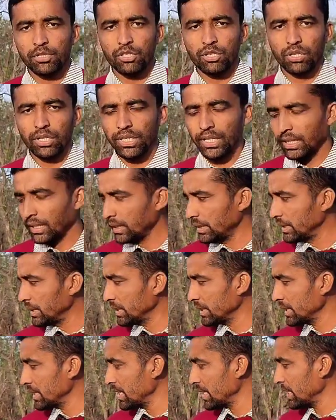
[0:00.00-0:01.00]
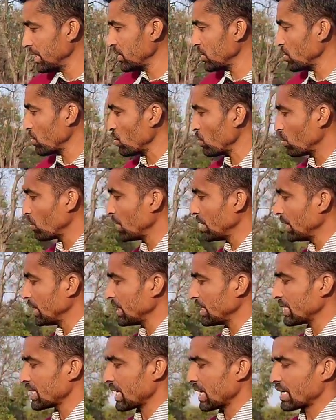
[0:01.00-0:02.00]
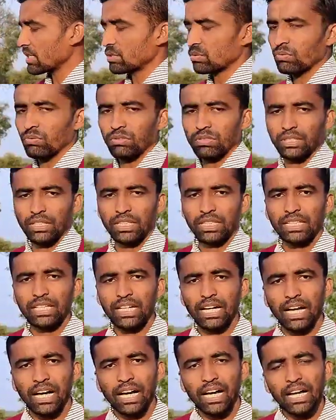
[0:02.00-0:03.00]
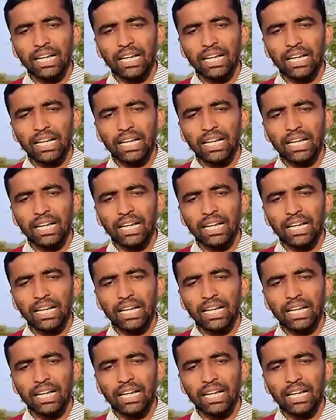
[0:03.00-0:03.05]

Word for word: যে বিষয়টা যে জুকিনি চাষ করতে গিয়ে